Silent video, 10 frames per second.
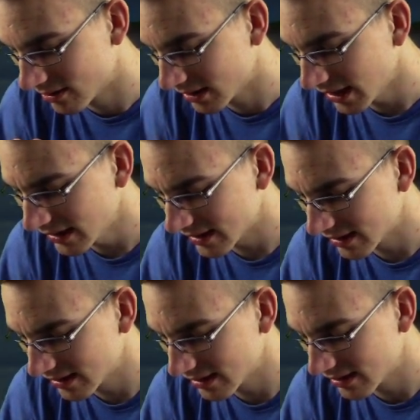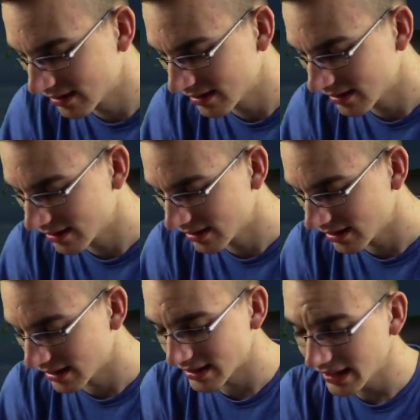Und jetzt?
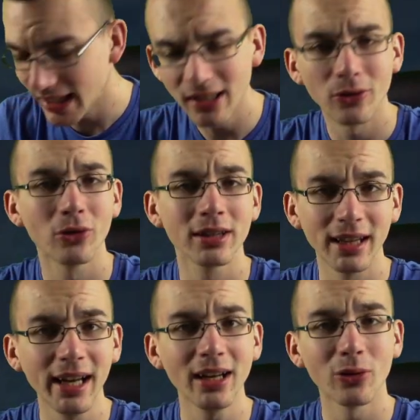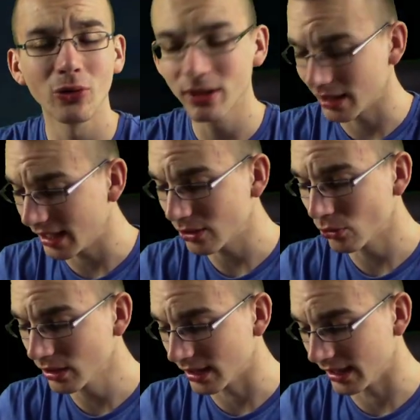Es lädt und lädt und lädt
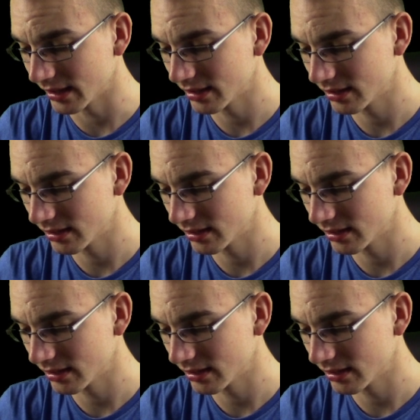und lädt.